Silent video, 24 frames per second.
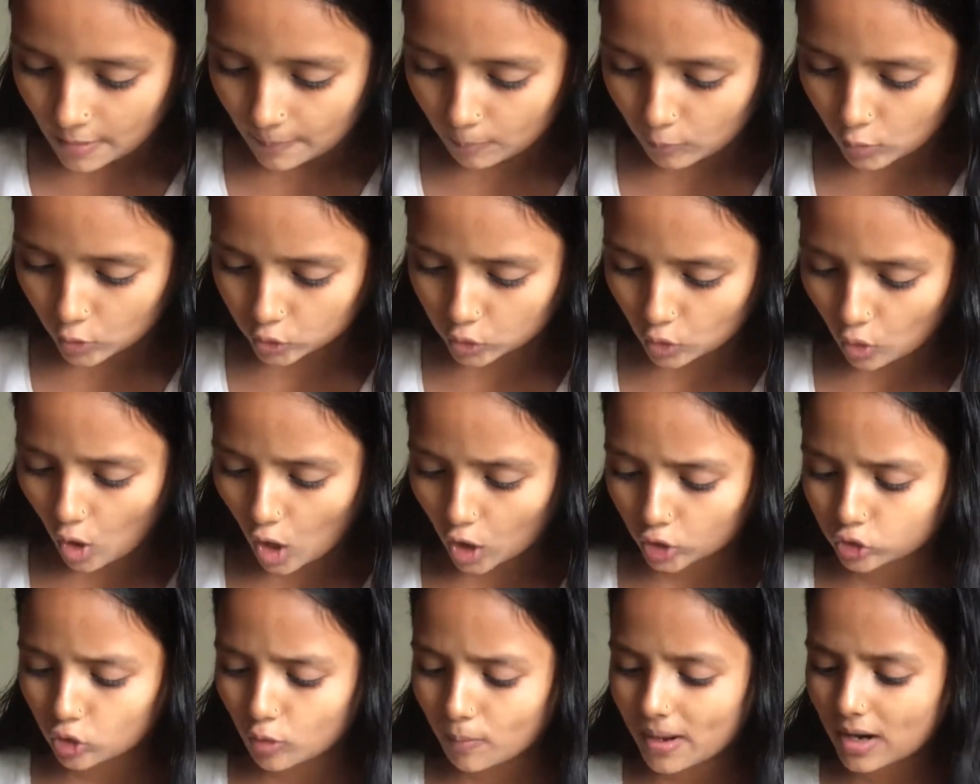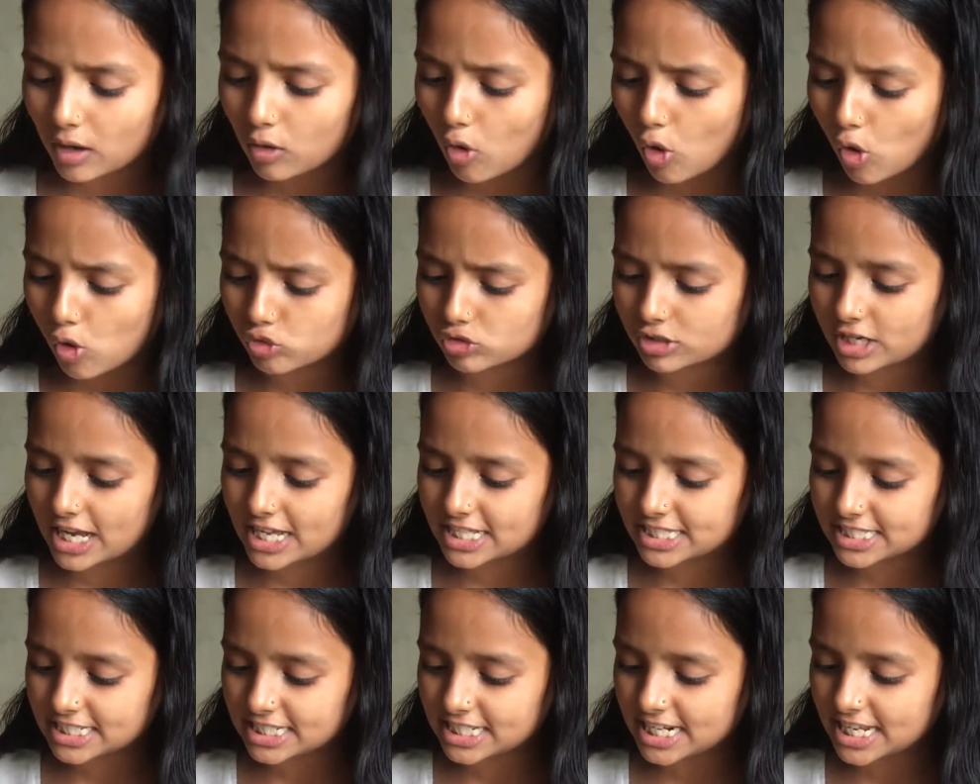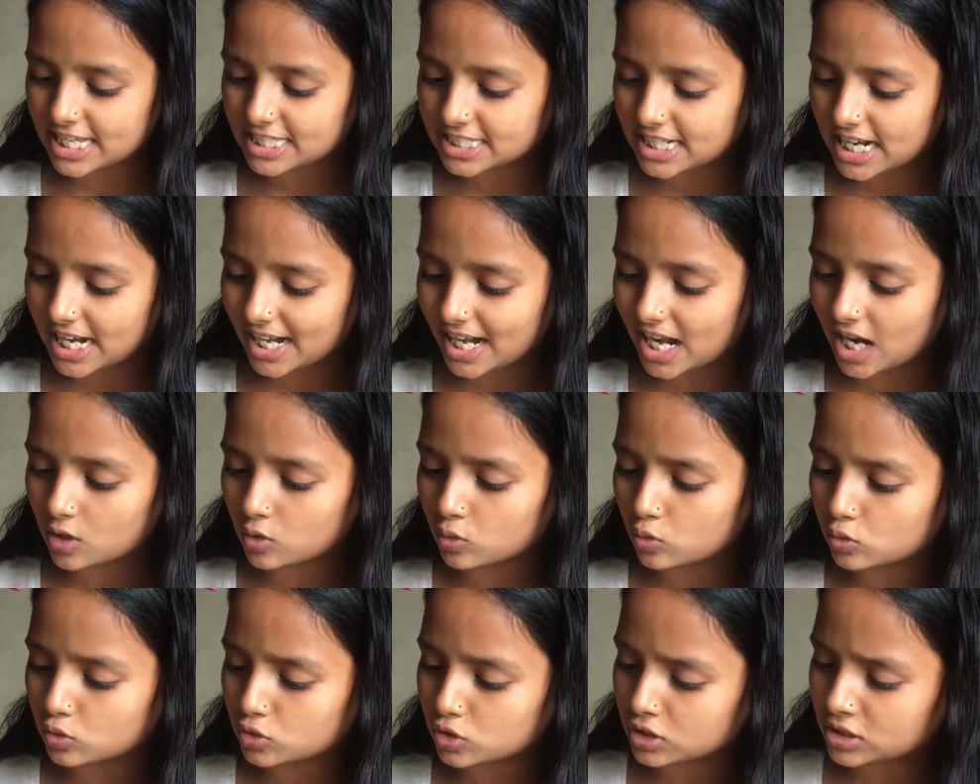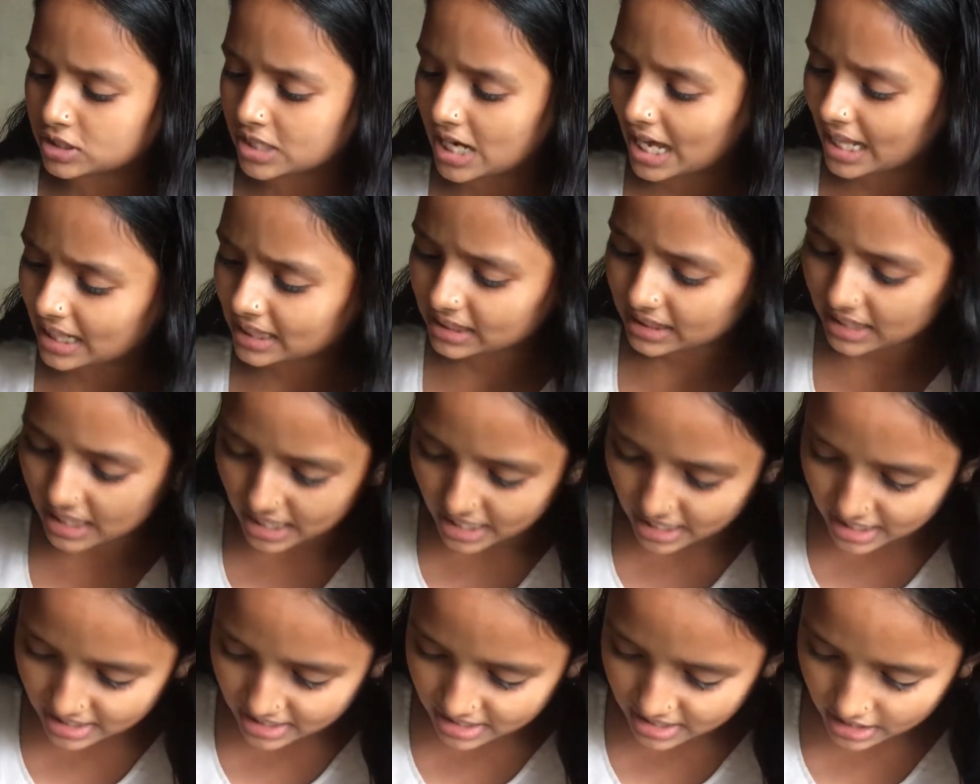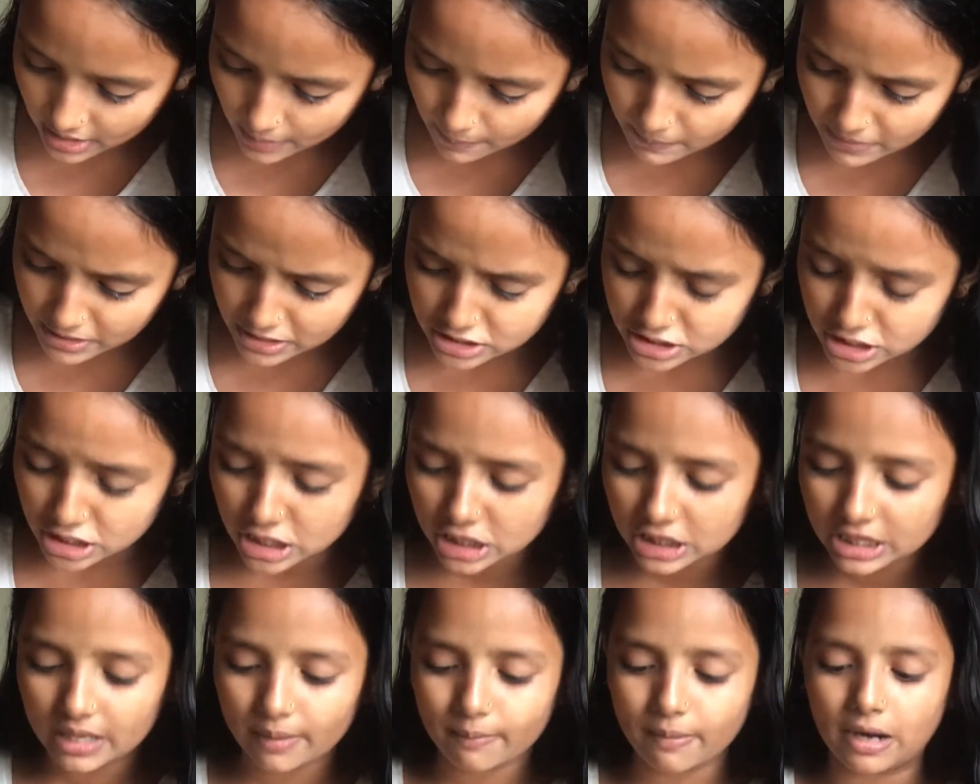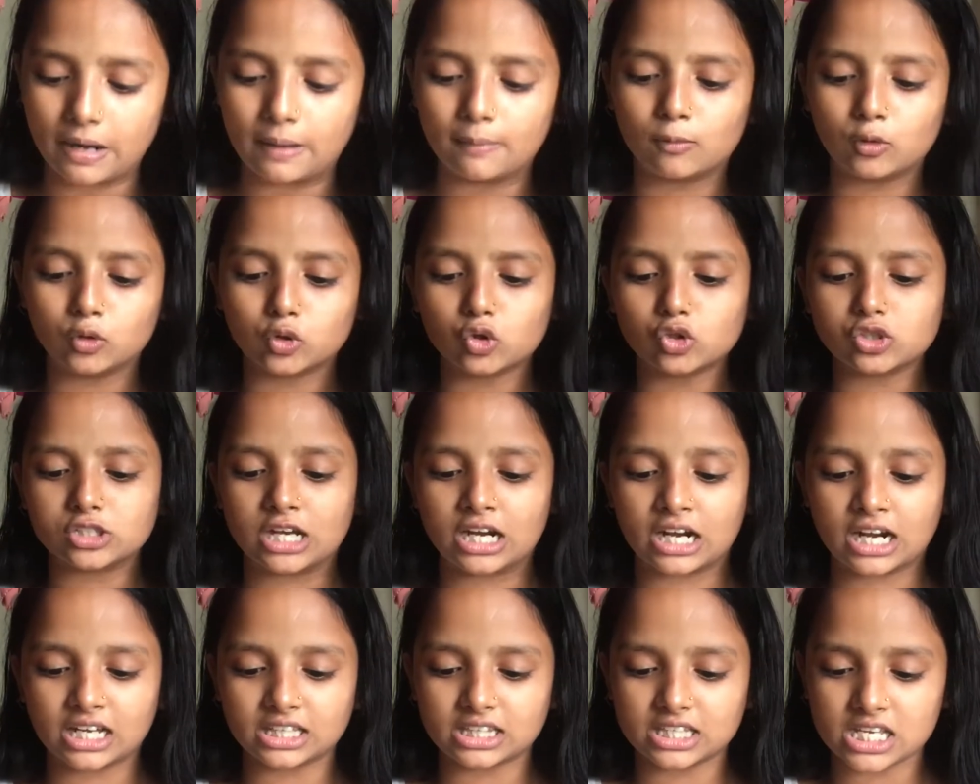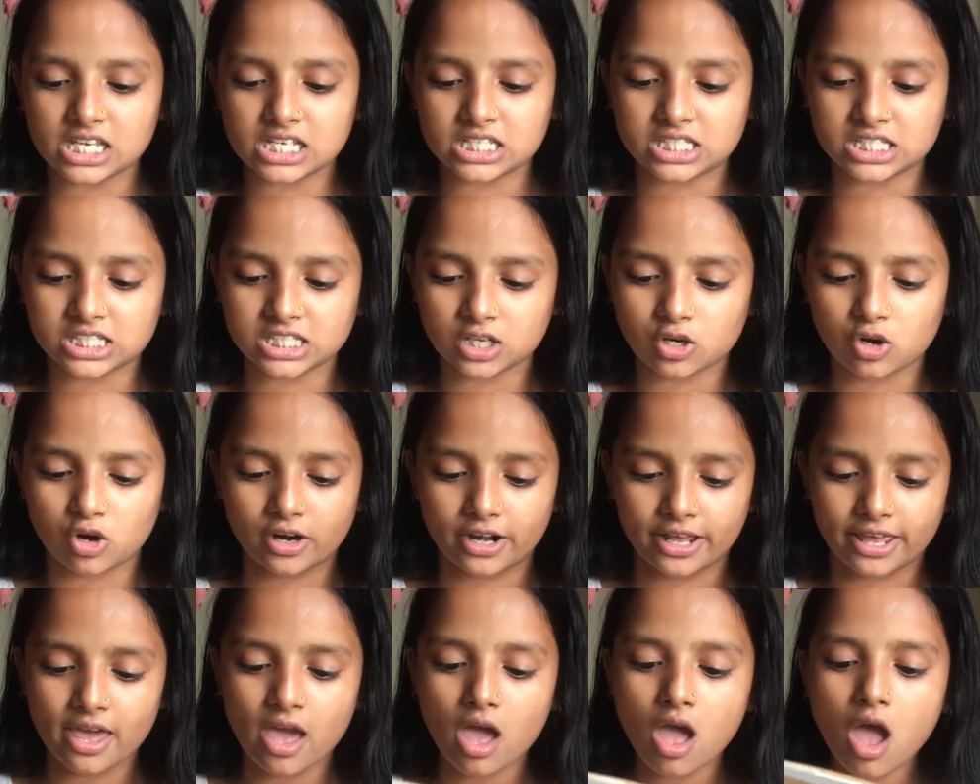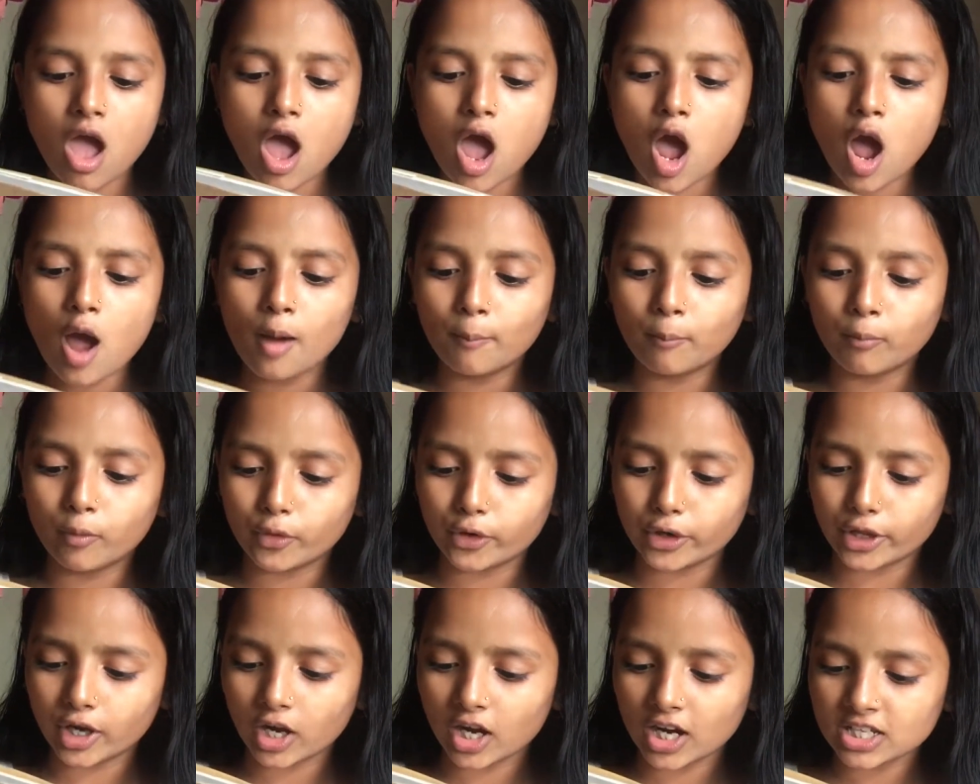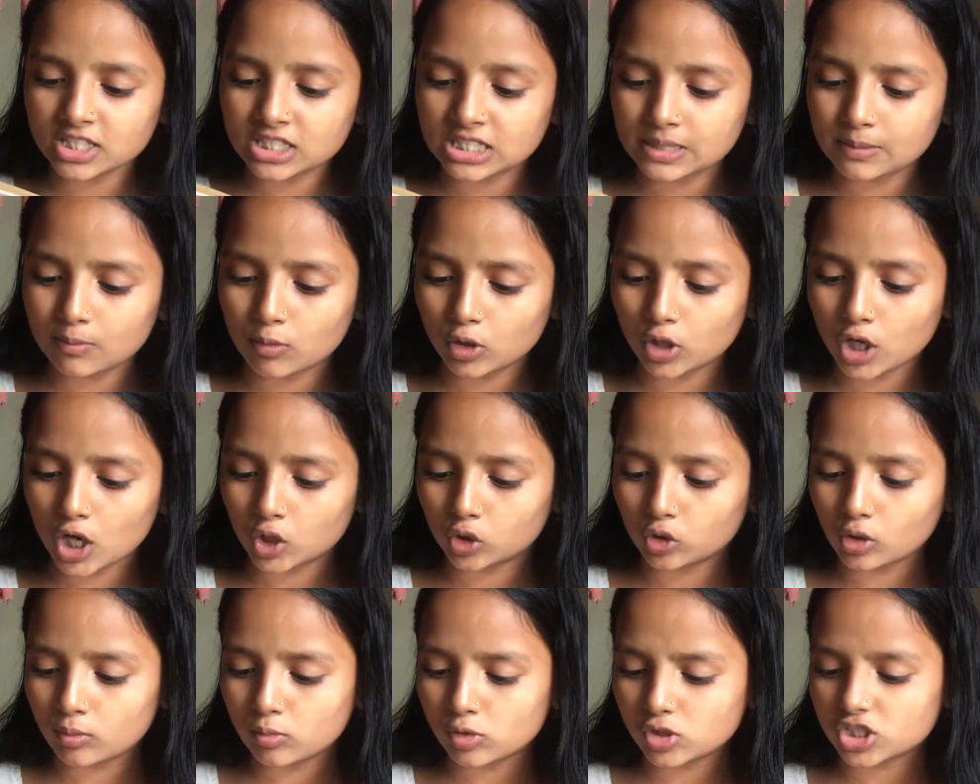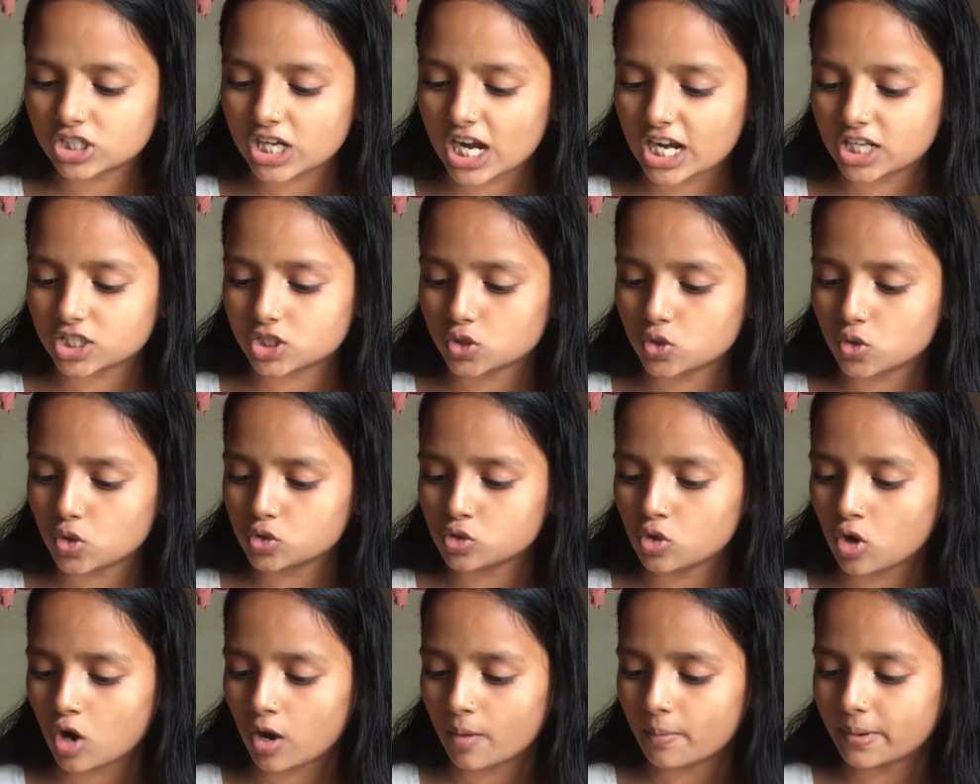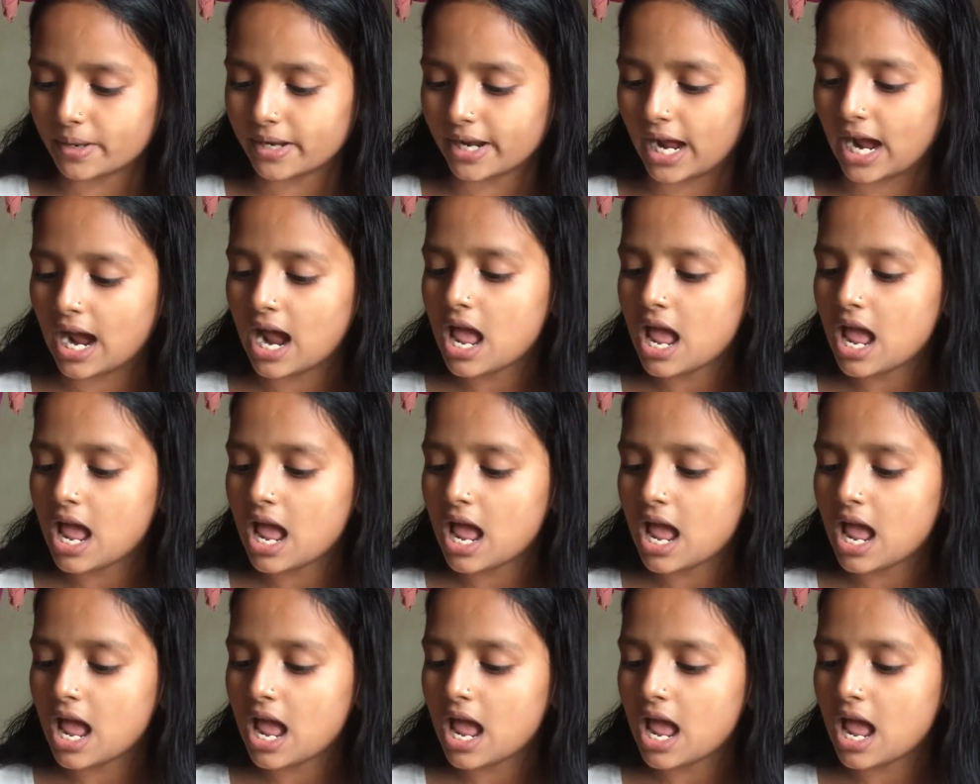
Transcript: মতো অথবা কৌটায় চিড়ে চানা নুন ঝাল তেল নিয়ে মিশেল দেবার মতো ঝাঁকাতে ইচ্ছে করে মনে হয় জীবনের তবু শ্বাসরোধ হবে না